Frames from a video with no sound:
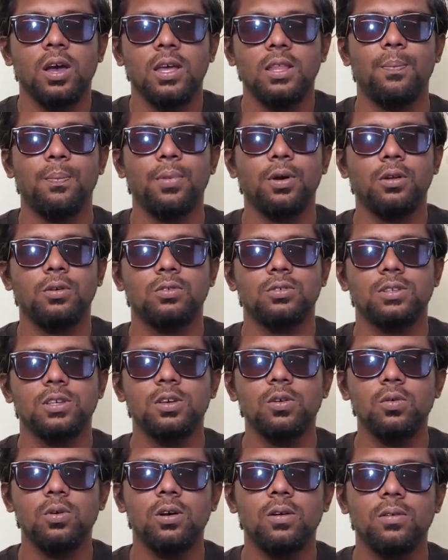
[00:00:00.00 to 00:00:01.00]
அப்பர் ஹவுஸ்
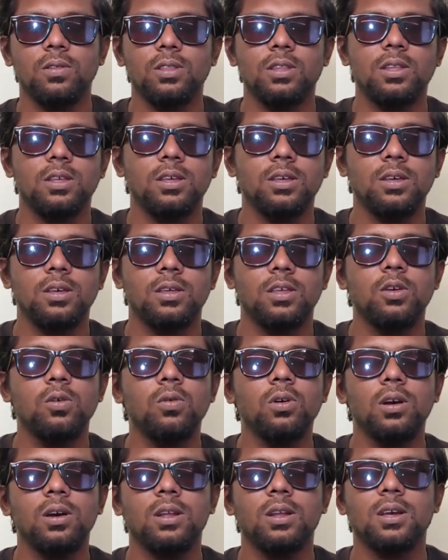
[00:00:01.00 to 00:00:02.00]
இவங்க வந்து
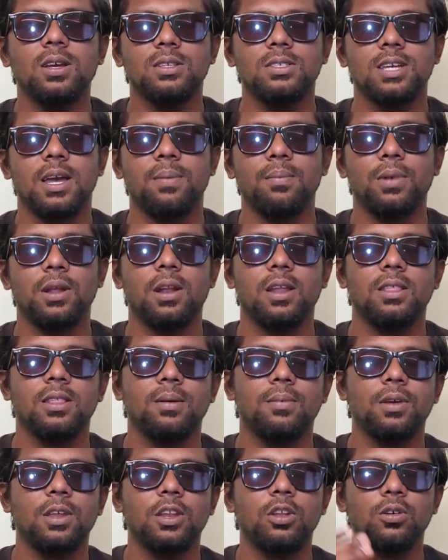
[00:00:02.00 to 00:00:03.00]
இவங்க இருக்க சேம்பரில்
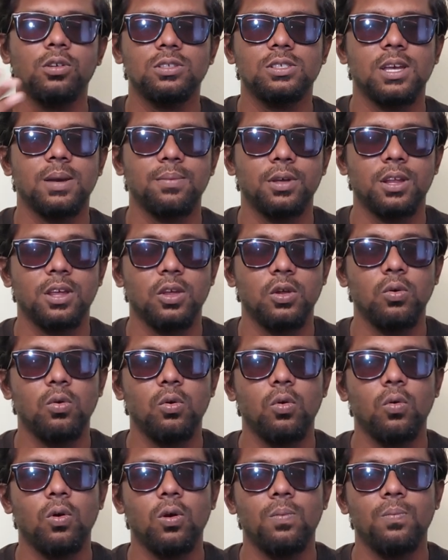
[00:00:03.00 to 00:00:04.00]
இருந்தாமல் இன்னொரு சேம்பருக்கு
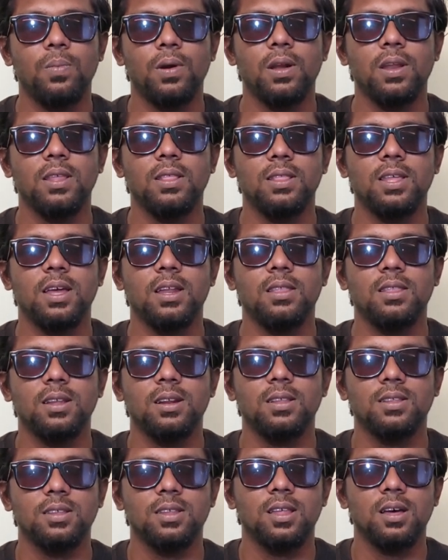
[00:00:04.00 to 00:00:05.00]
இவங்க ஓட் பண்ணி
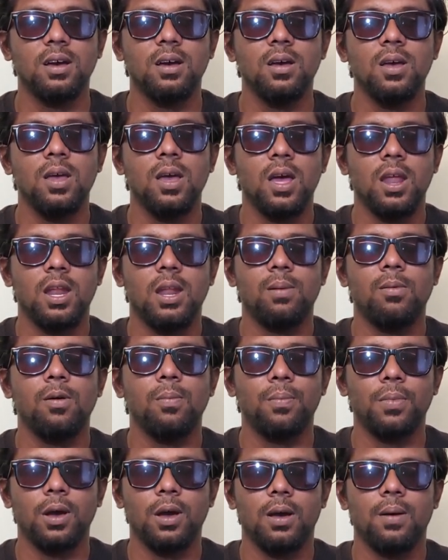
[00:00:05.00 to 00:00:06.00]
தேர்ந்தெடுத்து தான் நம்ம
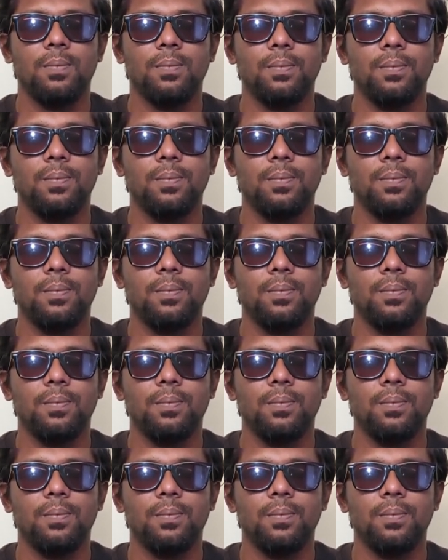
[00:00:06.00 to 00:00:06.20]
இப்போ